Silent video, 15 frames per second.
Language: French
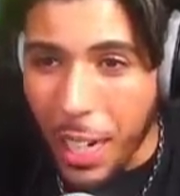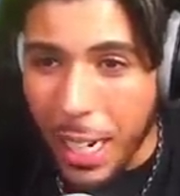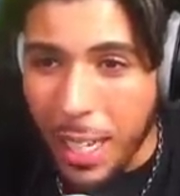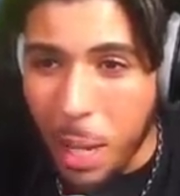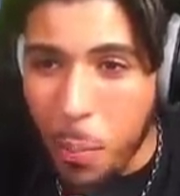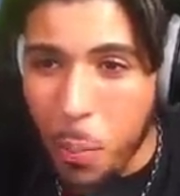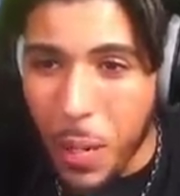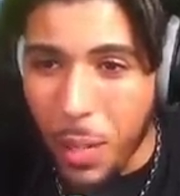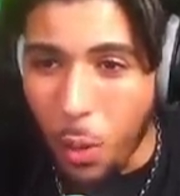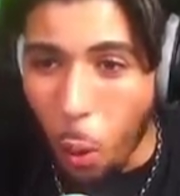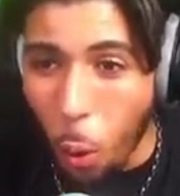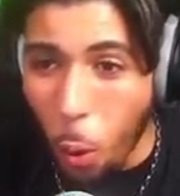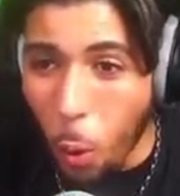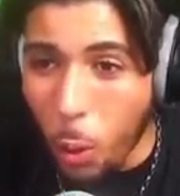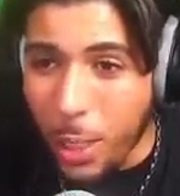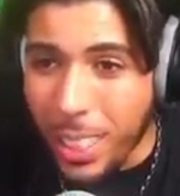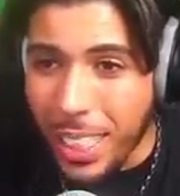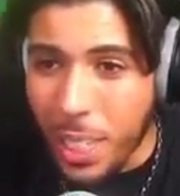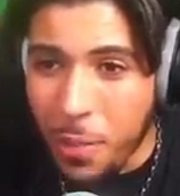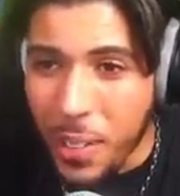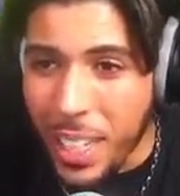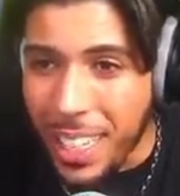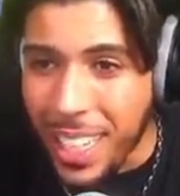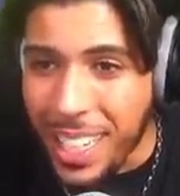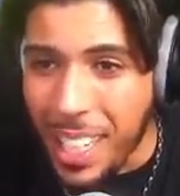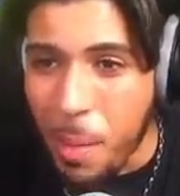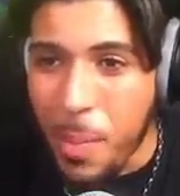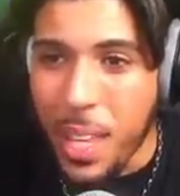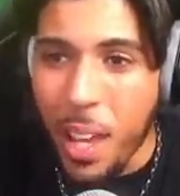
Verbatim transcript: quelqu'un build aussi vite les amis